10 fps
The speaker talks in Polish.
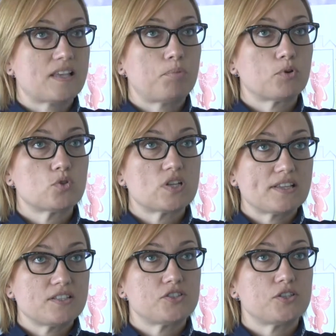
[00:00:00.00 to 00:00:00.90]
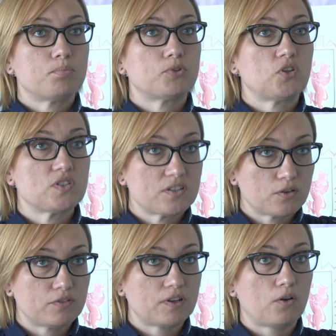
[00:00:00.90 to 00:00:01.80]
Za poruszanie się po drodze
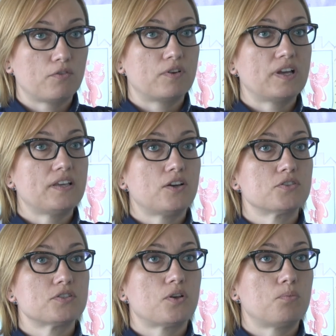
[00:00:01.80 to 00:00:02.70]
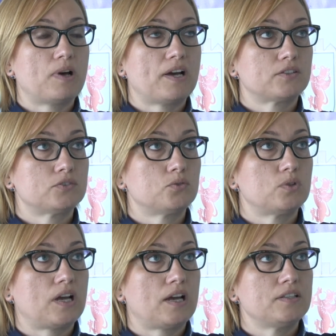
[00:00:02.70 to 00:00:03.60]
rowerowej osoba,
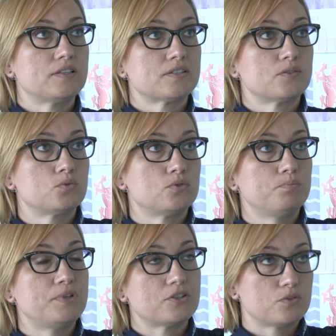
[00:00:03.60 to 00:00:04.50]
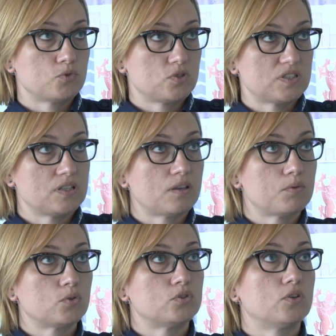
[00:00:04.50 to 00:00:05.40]
która jest pierwszym
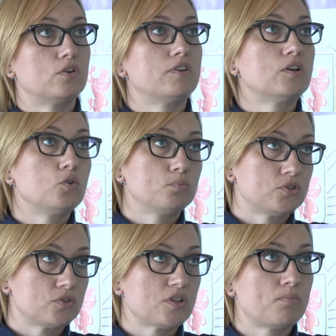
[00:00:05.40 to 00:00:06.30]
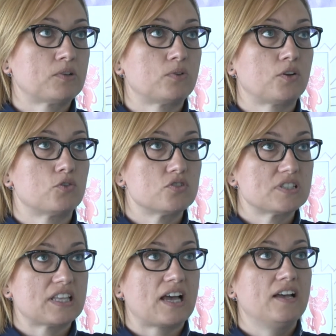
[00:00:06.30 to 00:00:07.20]
uczestnikiem ruchu drogowego lub też osoba, która
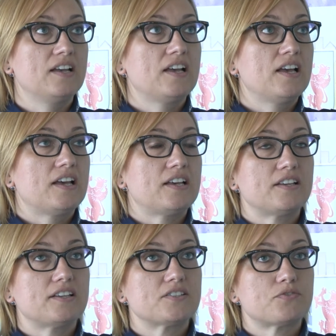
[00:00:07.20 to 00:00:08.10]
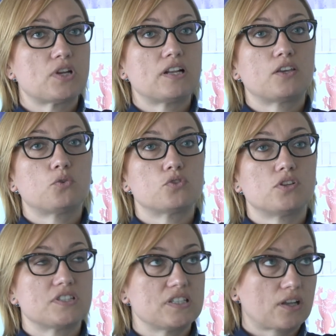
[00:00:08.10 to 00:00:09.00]
korzysta e, z wszelkich
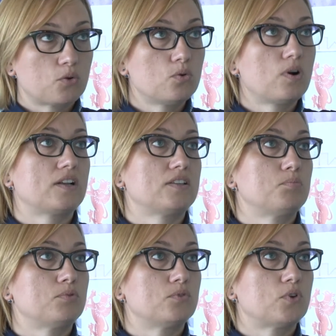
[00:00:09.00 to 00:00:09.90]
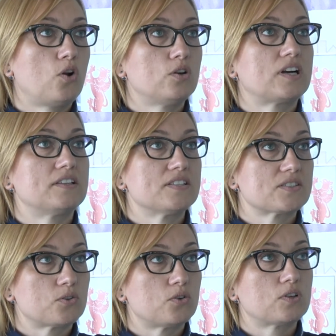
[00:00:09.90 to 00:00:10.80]
urządzeń na kółkach typu rolka,
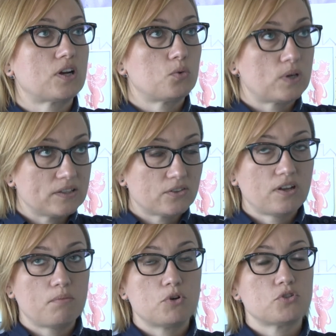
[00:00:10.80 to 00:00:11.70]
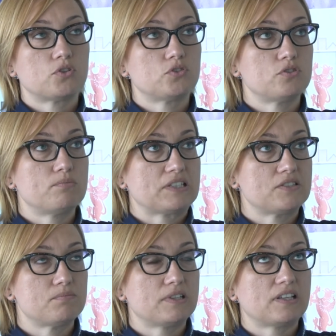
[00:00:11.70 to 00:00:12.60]
deskorolka, hulajnoga może
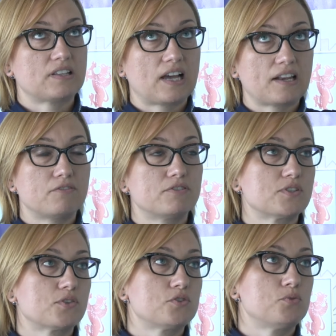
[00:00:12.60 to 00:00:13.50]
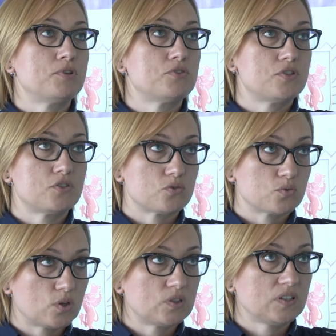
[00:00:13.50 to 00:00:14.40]
otrzymać mandat karny w wysokości 50
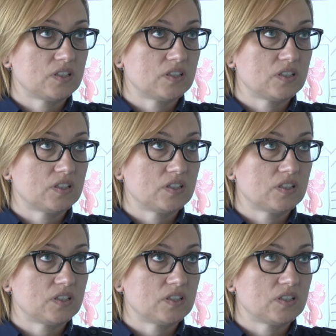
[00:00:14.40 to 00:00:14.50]
zł.